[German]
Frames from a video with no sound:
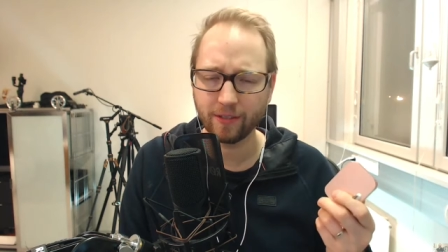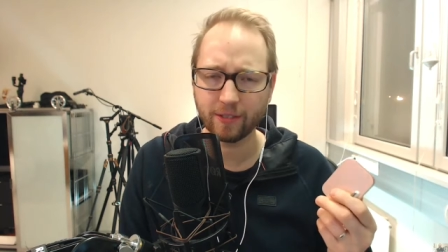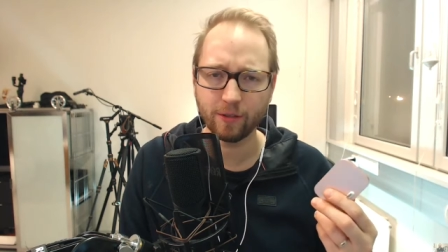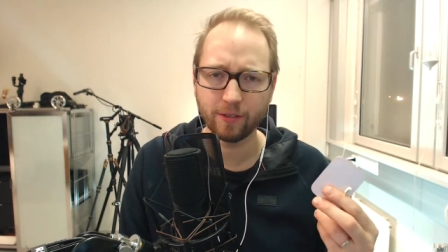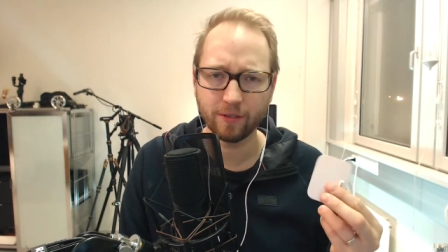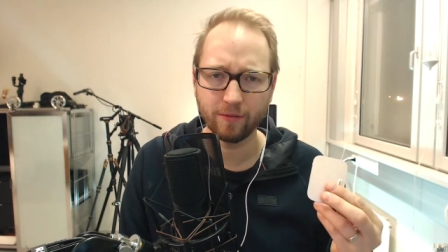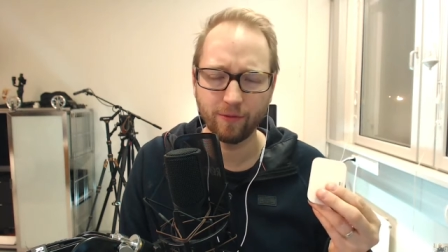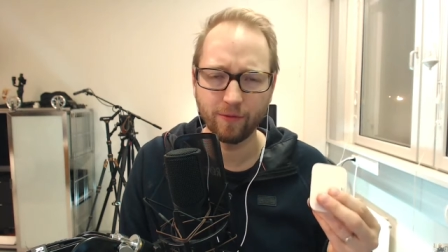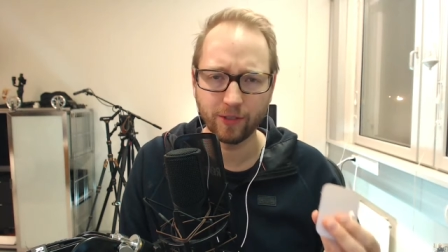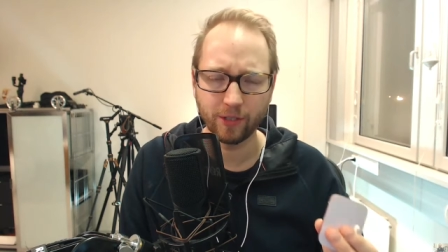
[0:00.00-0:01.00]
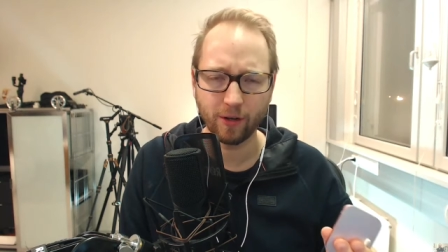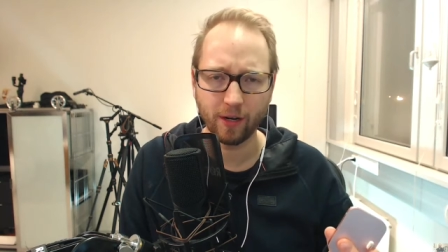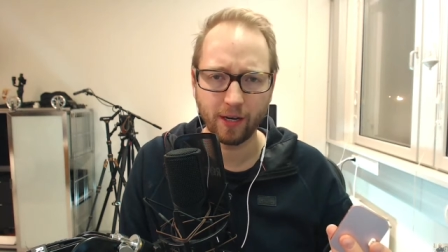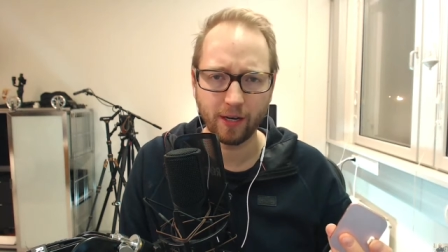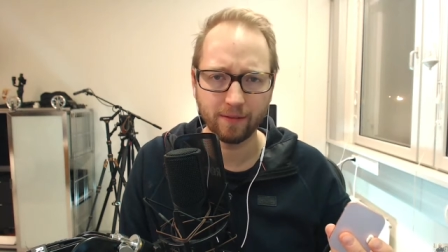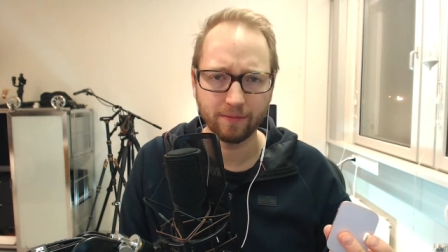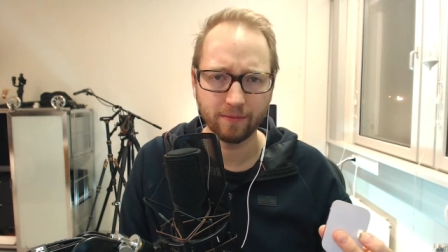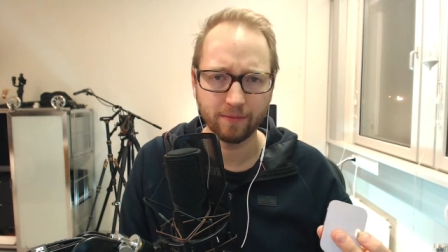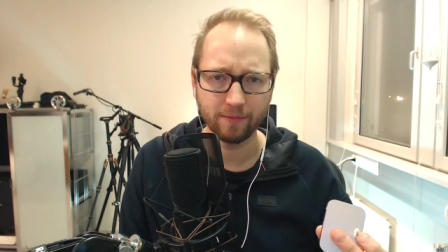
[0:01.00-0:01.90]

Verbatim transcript: was kostet es, 50 Dollar,